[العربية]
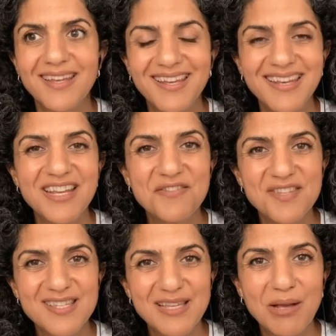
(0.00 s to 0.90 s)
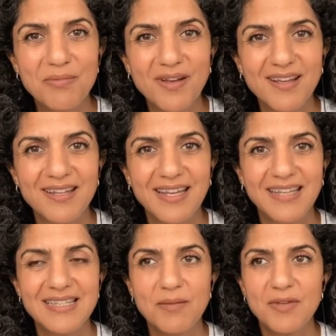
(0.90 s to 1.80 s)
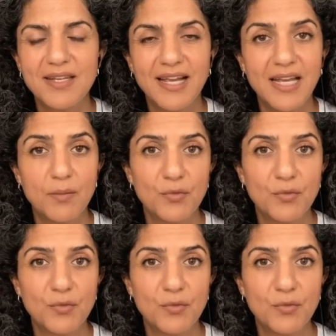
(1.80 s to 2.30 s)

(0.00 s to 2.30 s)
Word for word: كنا في السابق نعتمد على